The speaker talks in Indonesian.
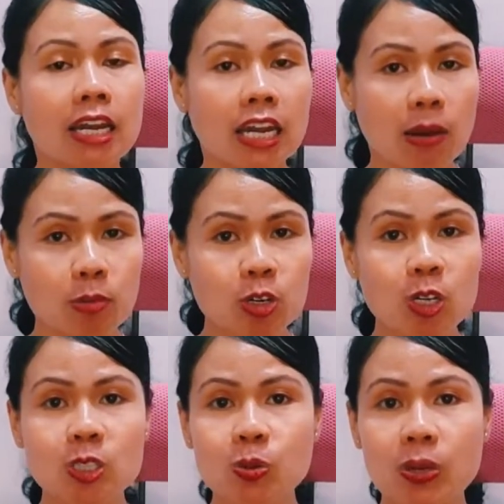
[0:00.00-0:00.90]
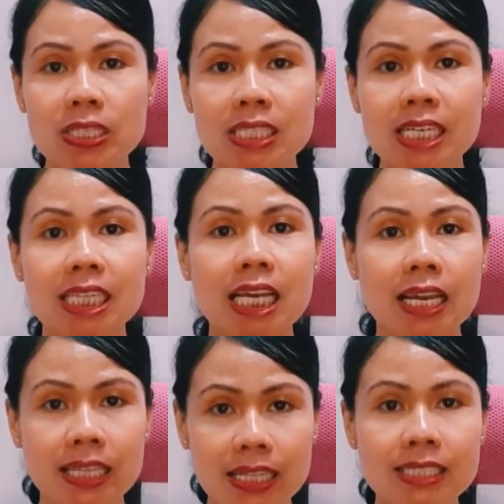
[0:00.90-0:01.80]
Namun konsekuensi ketika
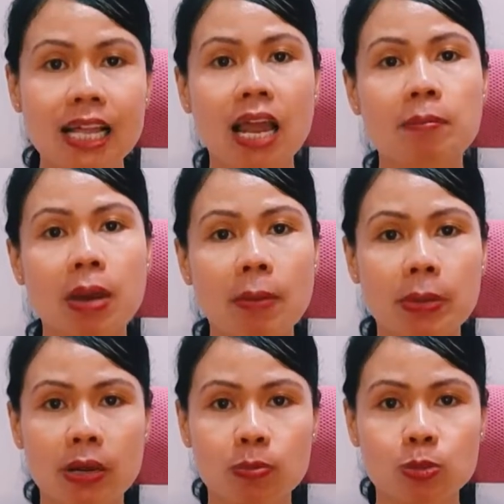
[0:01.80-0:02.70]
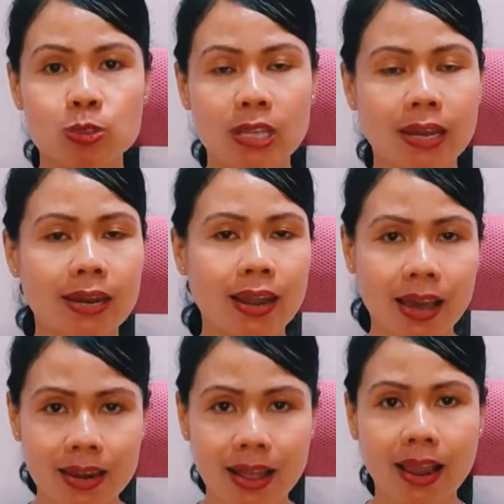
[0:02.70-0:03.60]
kita salah mengambil keputusan
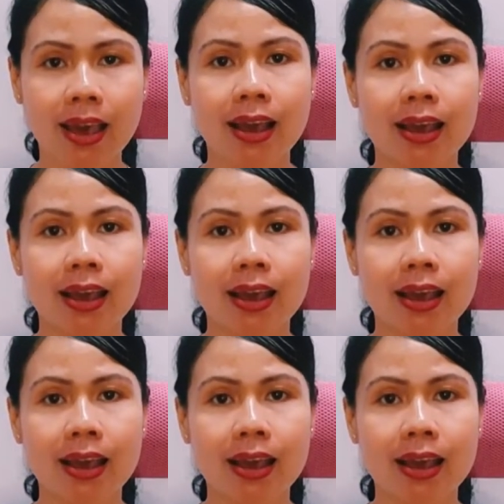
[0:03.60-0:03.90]
adalah